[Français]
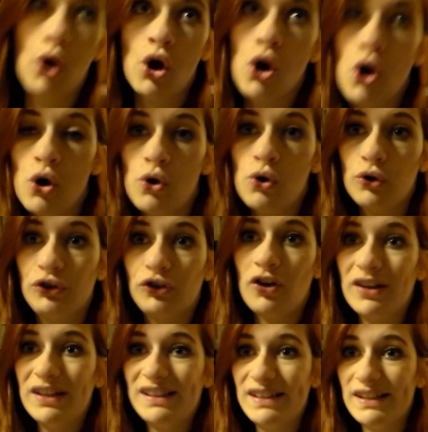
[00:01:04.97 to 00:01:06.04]
Euh, le
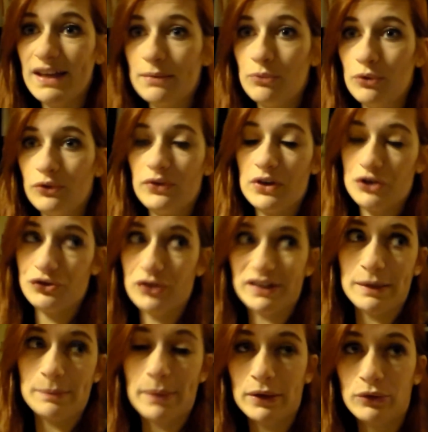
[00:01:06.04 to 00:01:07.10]
temps ici est mauvais,
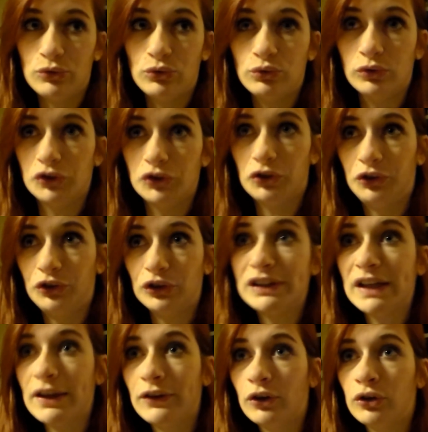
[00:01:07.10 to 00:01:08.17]
je sais pas du tout ce
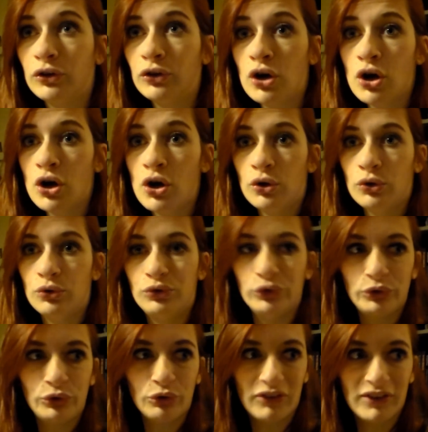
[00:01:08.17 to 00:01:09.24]
que ça donne
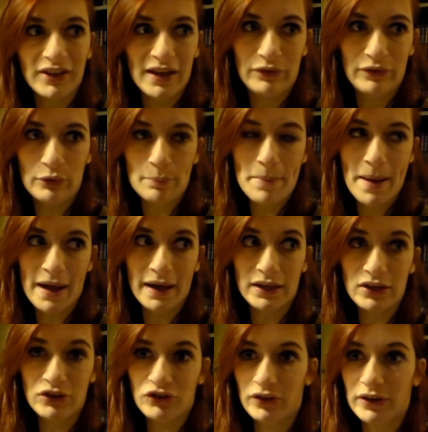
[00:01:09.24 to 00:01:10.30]
du côté de
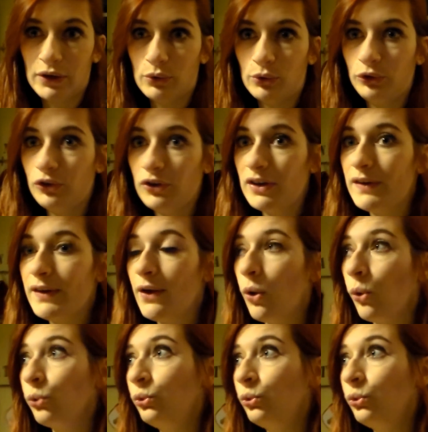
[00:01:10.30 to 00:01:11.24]
Paris, j'en ai aucune idée.